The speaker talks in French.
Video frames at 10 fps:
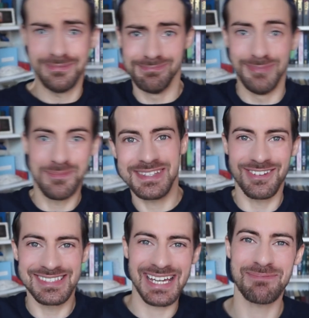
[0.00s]
même si
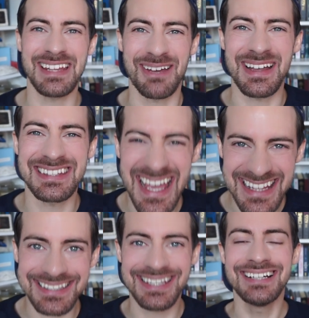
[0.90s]
on dirait pas dans ma tête,
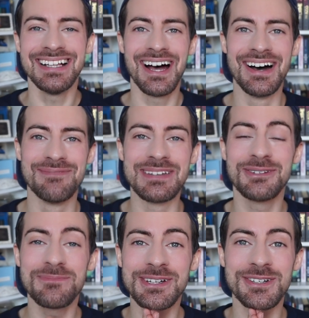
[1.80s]
euh, mais
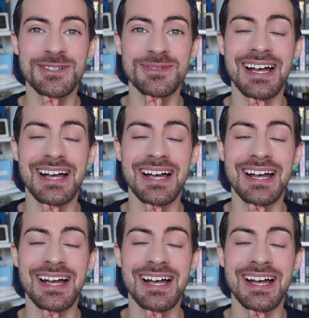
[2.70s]
depuis que je suis